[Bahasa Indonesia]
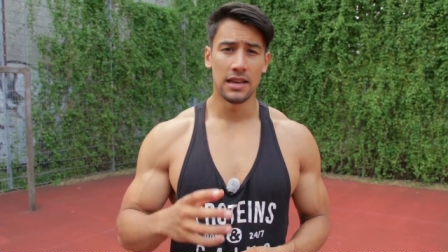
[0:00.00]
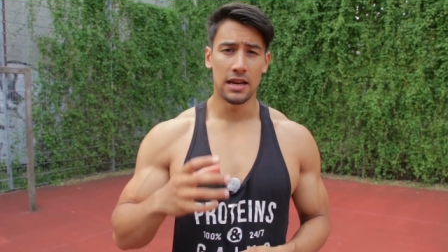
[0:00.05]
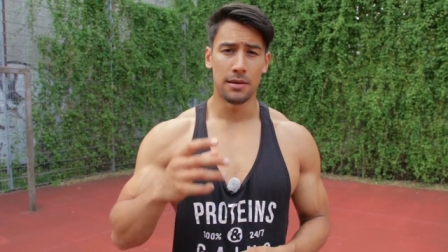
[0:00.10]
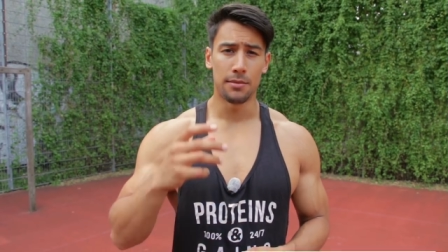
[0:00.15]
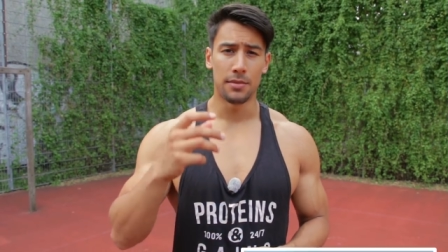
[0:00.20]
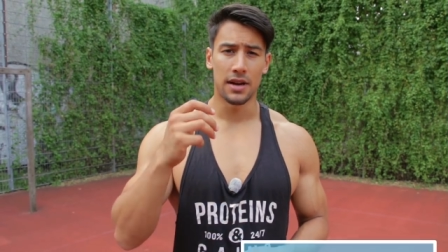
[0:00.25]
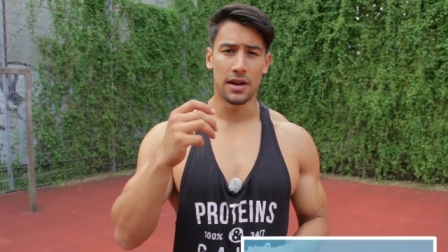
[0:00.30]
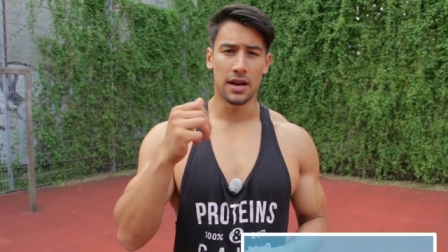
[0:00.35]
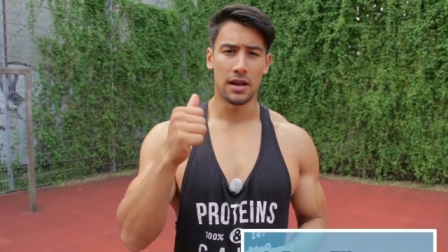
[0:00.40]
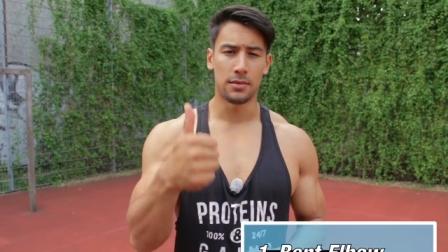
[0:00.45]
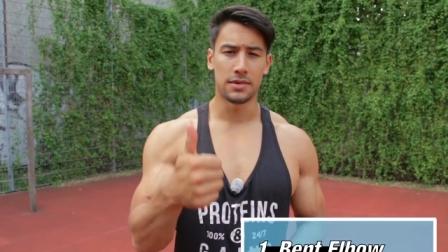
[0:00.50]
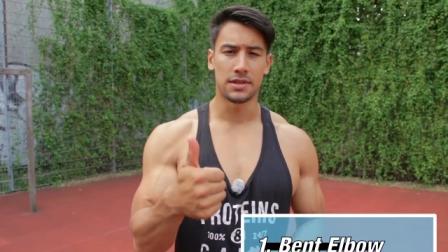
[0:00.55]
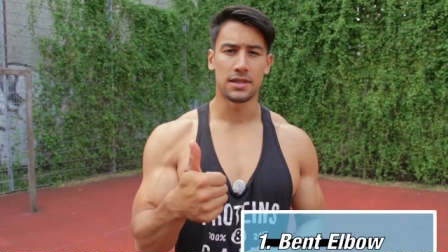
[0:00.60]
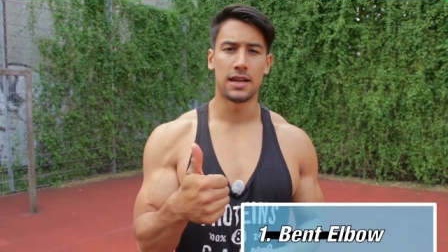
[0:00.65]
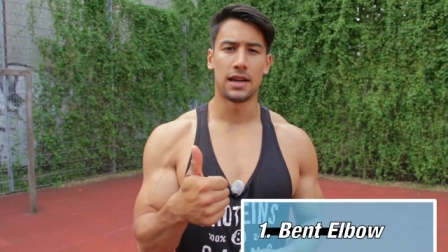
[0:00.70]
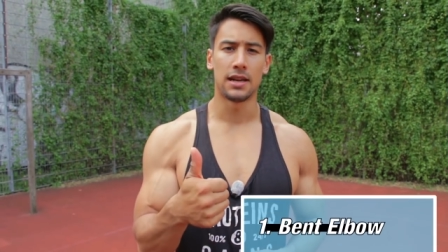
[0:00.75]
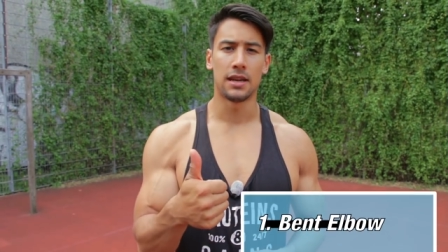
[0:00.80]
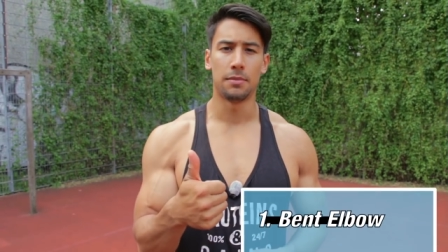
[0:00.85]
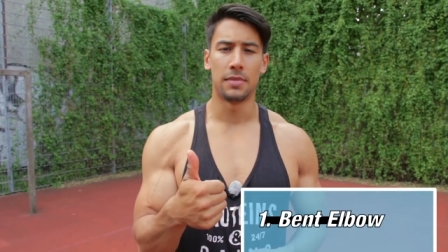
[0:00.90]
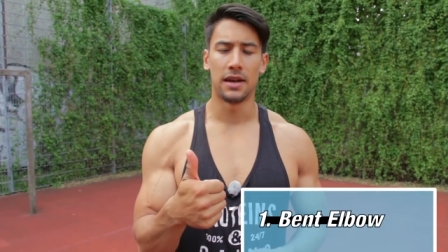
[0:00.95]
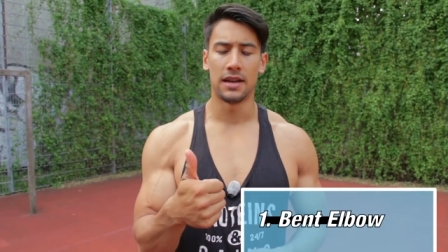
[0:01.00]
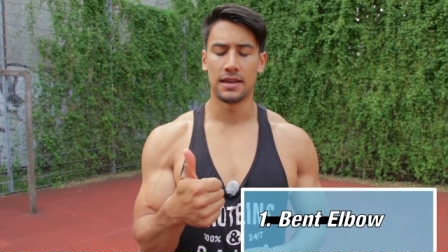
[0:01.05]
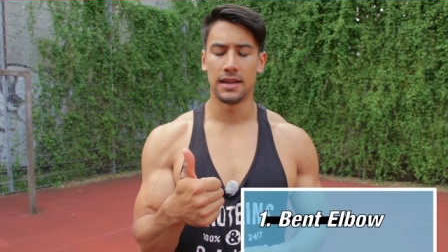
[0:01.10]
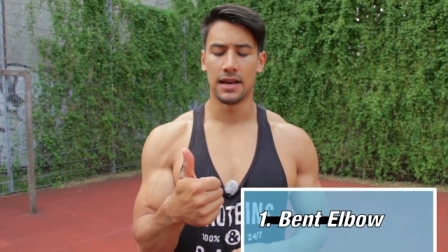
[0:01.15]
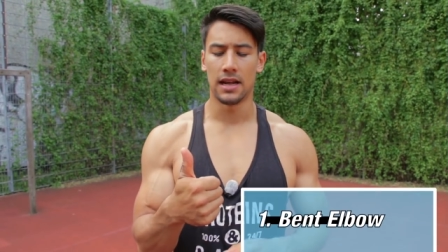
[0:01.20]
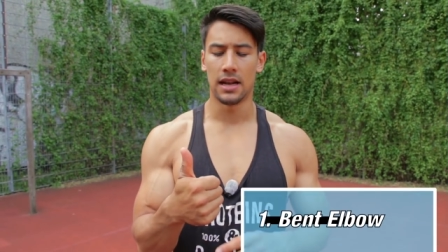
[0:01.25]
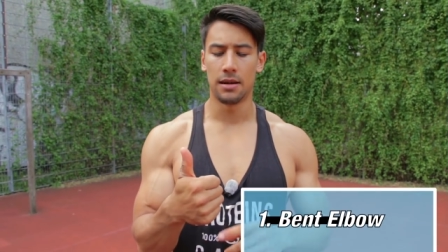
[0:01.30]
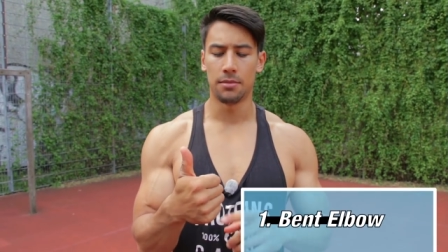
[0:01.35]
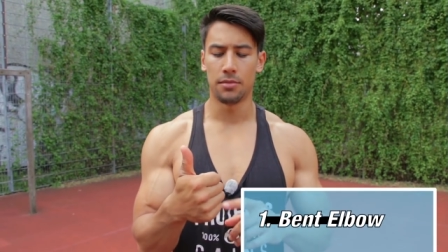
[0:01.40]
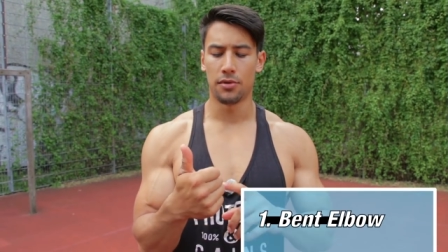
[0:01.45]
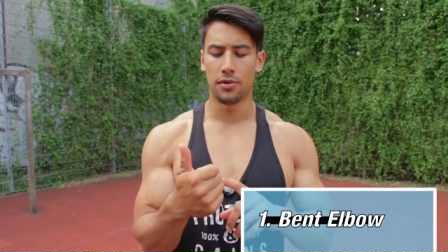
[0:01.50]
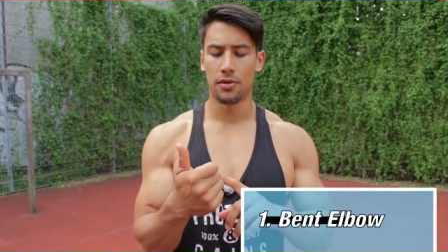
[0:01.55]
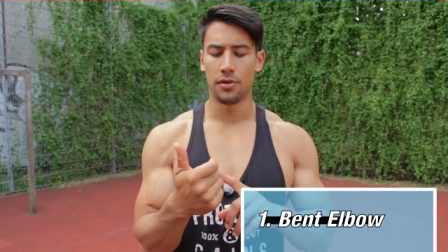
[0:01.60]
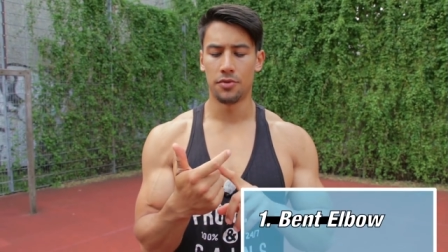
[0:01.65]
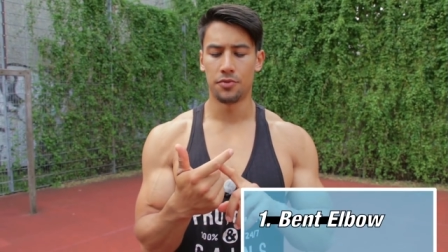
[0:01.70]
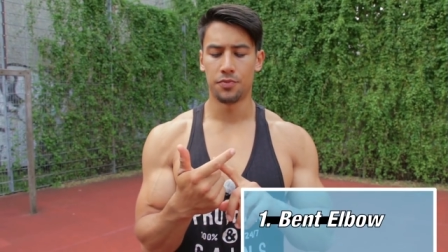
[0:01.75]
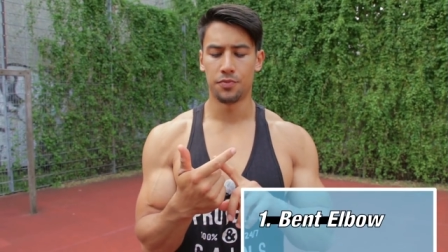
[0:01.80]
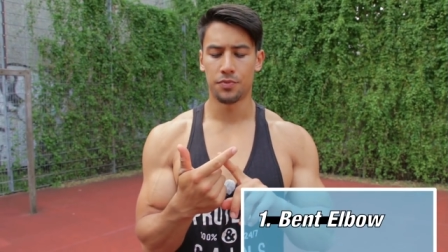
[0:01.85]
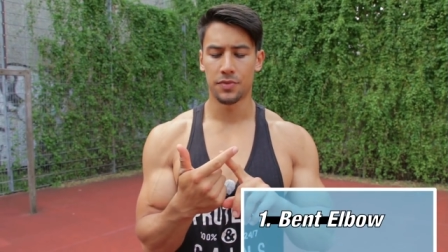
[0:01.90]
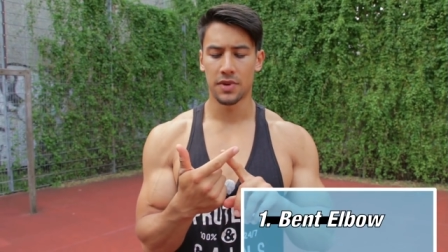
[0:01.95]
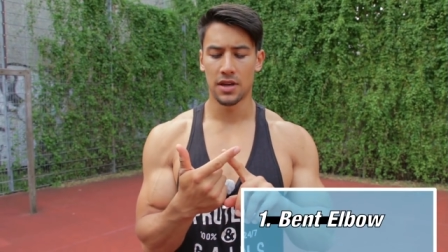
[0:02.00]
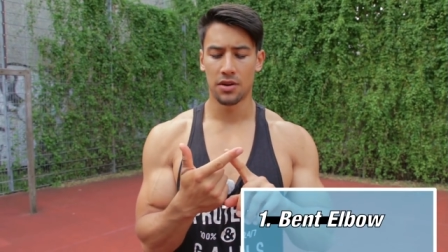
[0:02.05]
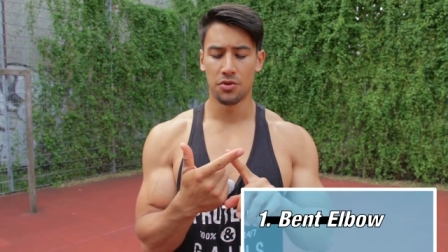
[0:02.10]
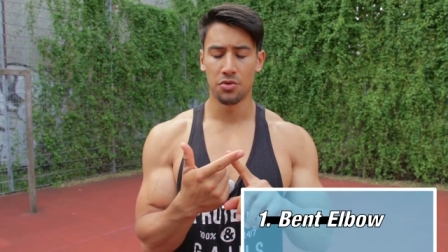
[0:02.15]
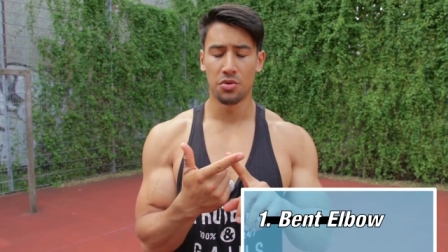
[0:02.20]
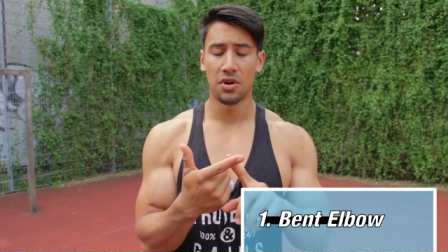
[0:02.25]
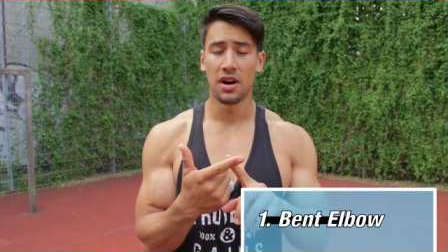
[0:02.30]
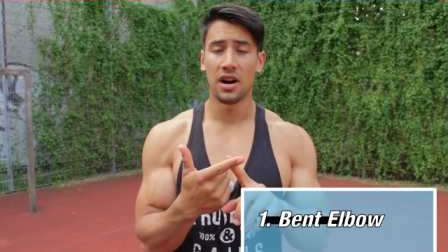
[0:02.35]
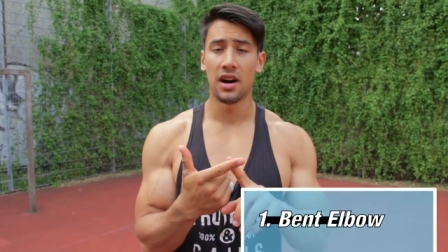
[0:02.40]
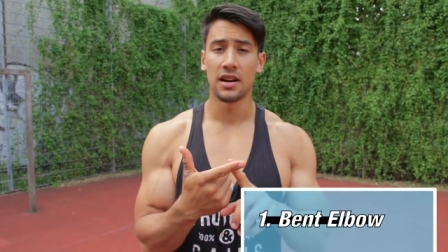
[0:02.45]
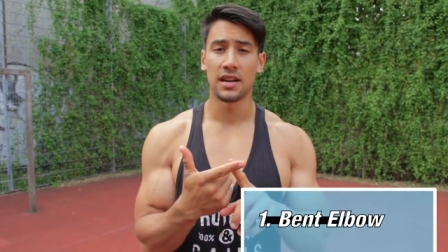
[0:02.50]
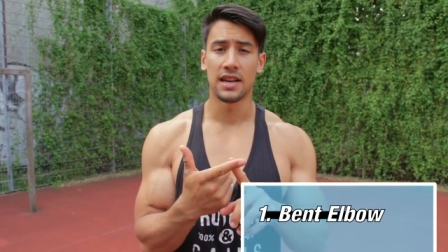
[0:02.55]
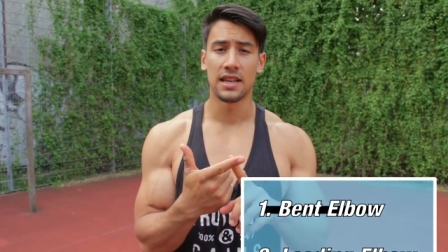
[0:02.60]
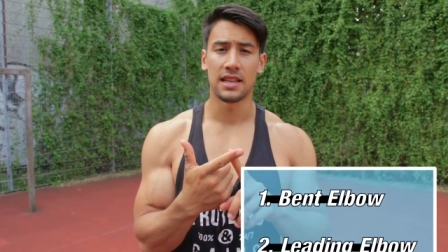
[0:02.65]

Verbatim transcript: Yang pertama setelah di bend elbow, Kedua,